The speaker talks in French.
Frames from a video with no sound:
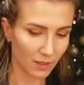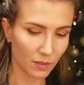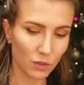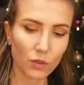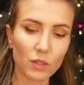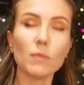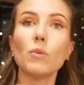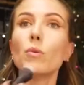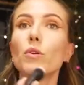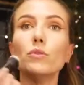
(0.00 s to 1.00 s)
Par après. Que des
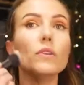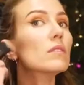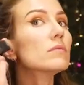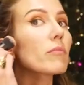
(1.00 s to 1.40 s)
bons produits. Hein.